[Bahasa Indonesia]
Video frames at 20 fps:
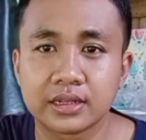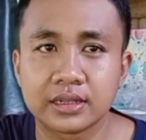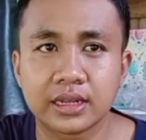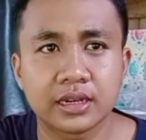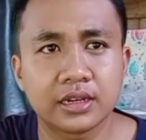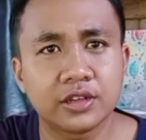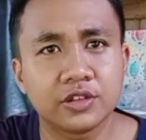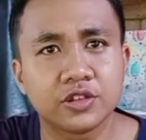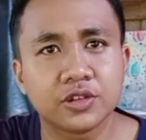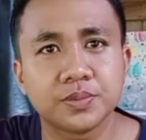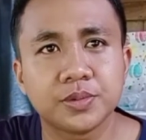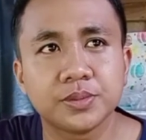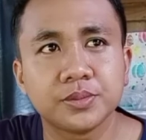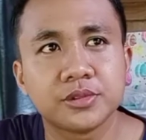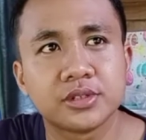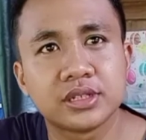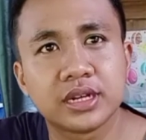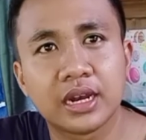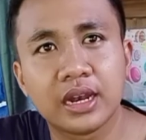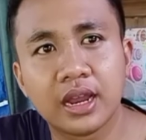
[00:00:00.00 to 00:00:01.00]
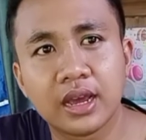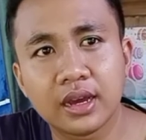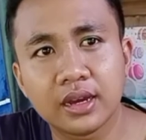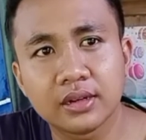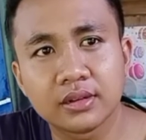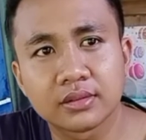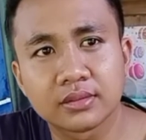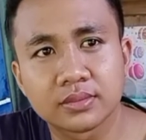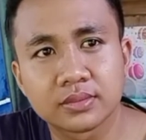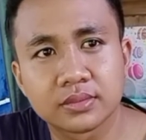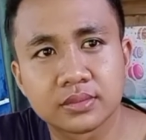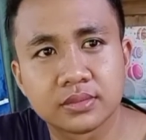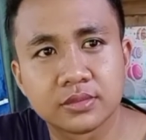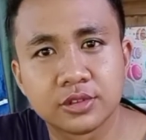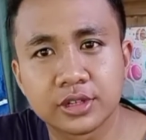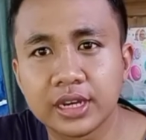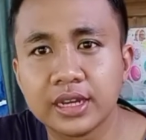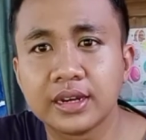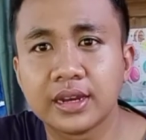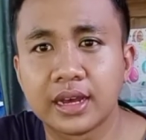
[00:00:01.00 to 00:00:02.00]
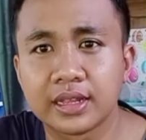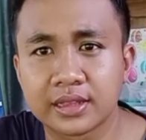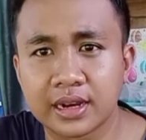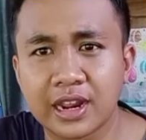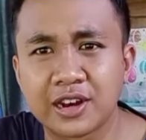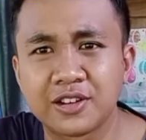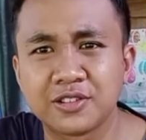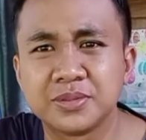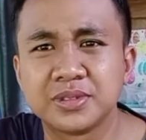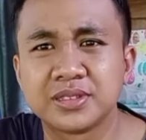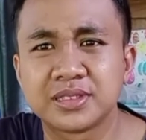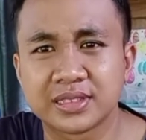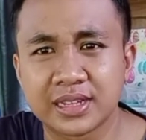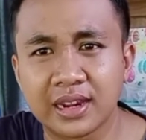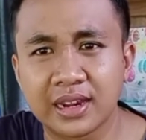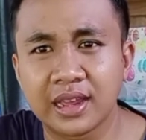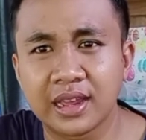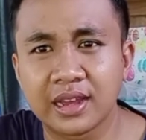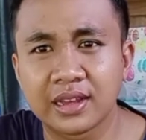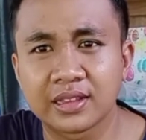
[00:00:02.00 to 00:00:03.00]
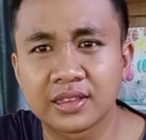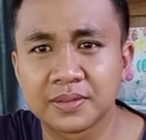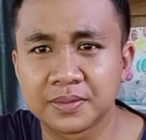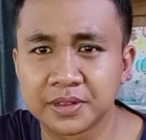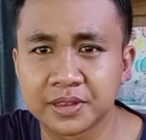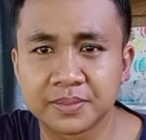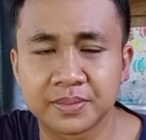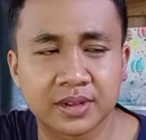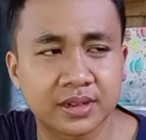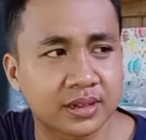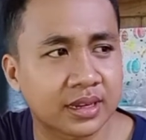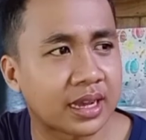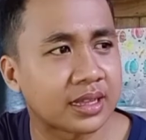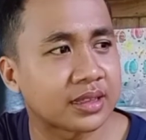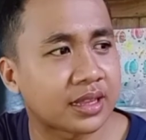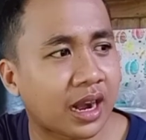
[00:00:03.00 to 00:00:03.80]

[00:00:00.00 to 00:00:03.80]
dan itu pun modalnya kan mungkin nggak terlalu besar ya teman-teman nggak